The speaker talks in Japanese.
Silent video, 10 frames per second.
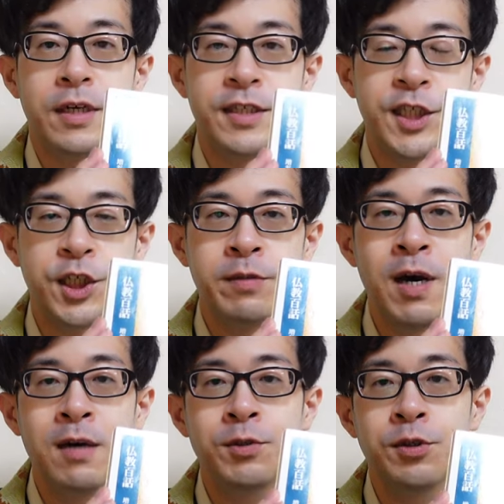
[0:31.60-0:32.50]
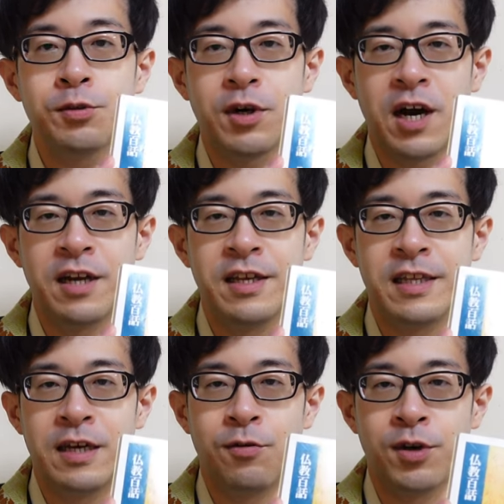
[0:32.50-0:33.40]
千曲文庫から出
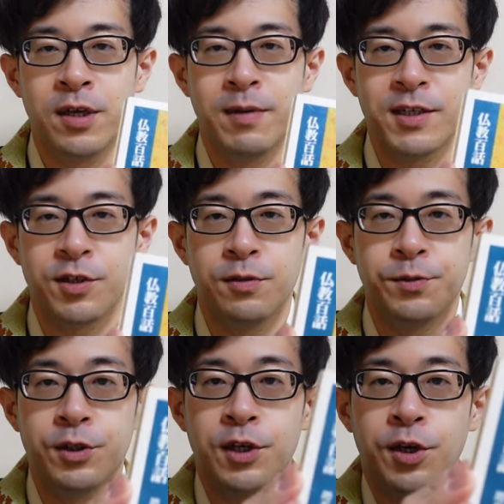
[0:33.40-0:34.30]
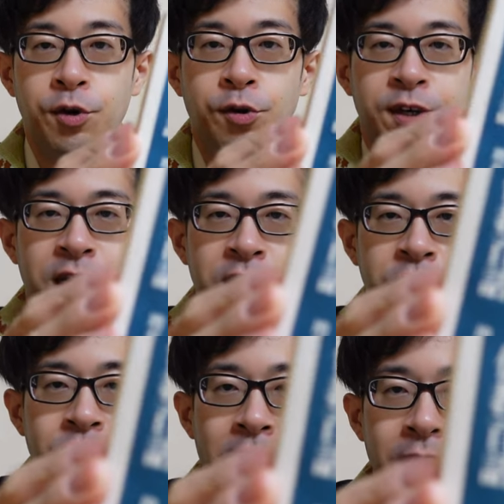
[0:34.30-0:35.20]
ております仏教
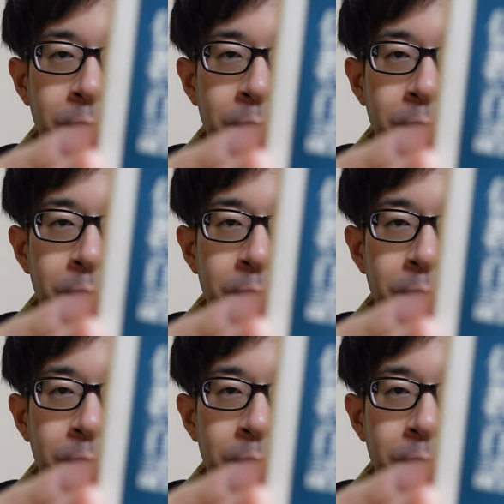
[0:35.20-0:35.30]
百話